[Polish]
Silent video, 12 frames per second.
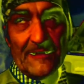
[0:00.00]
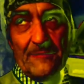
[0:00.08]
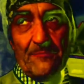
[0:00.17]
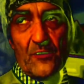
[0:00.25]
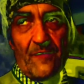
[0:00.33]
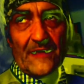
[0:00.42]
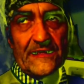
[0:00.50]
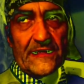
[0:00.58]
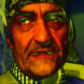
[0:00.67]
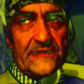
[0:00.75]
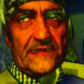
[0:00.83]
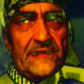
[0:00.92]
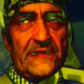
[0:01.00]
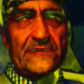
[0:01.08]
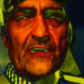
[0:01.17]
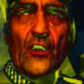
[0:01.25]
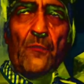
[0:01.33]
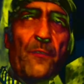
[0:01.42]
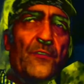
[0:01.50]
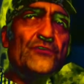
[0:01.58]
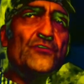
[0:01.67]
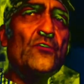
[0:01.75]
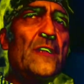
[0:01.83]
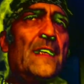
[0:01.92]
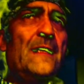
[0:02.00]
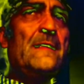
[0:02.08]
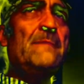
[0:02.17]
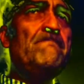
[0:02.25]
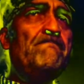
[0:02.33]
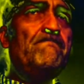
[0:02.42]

zmanipulowali inni, tylko po prostu